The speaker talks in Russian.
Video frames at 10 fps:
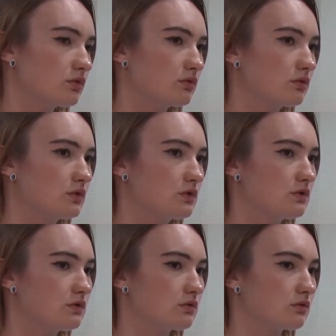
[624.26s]
То есть,
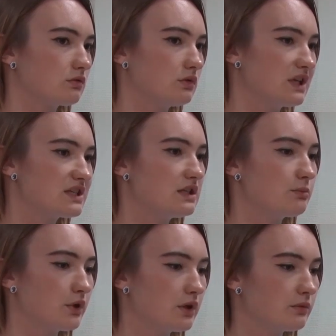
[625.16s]
э, если,
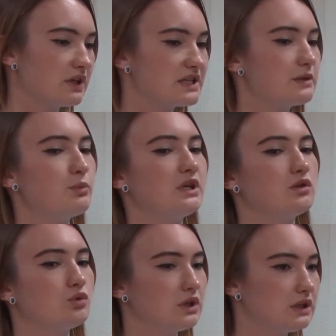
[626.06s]
если
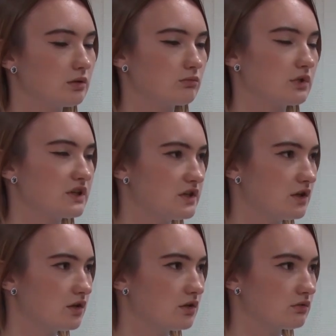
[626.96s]
петь дуэтом,
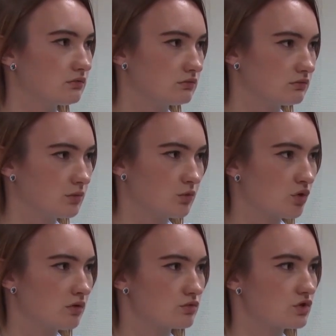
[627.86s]
косяки
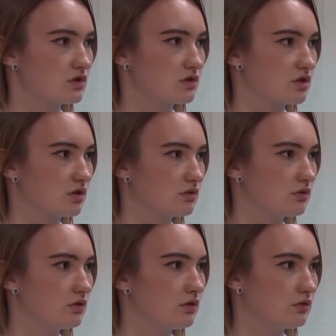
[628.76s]
намного лучше слышны.
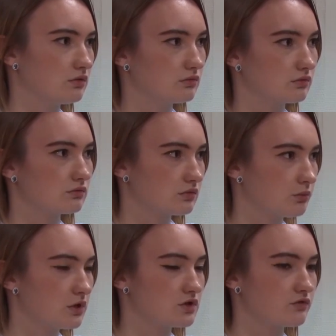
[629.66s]
Ну,
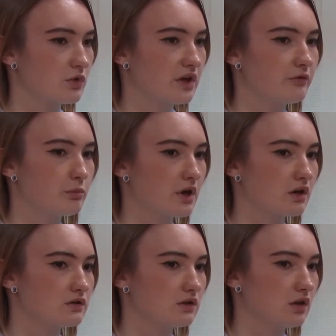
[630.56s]
опять же, в моей
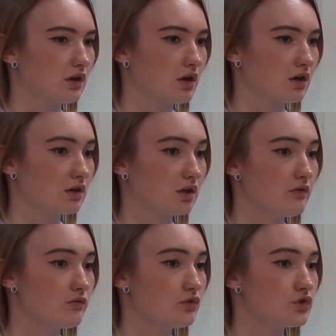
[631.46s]
практике. А
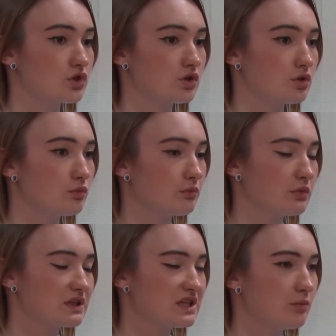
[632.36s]
когда выходишь огромным
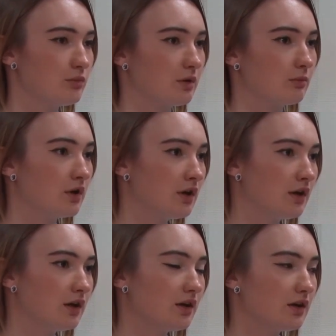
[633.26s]
ансамблем,
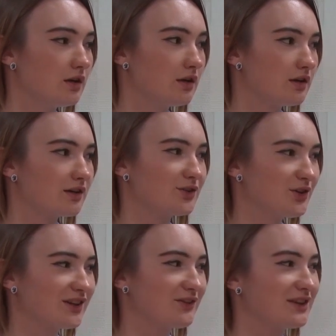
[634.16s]

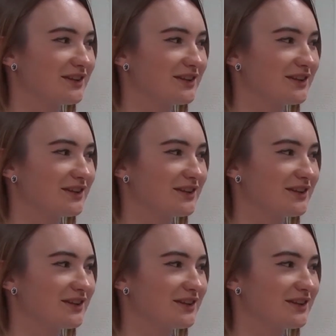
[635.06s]
кто-то в